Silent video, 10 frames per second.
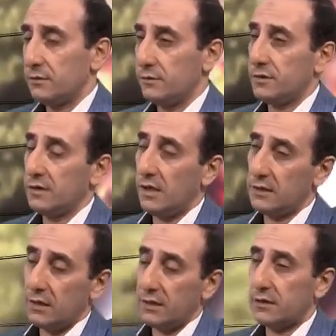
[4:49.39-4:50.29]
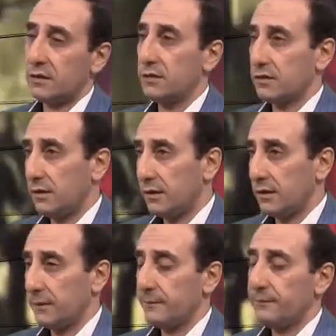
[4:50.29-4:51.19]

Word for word: То есть яйлаги, кашлаги.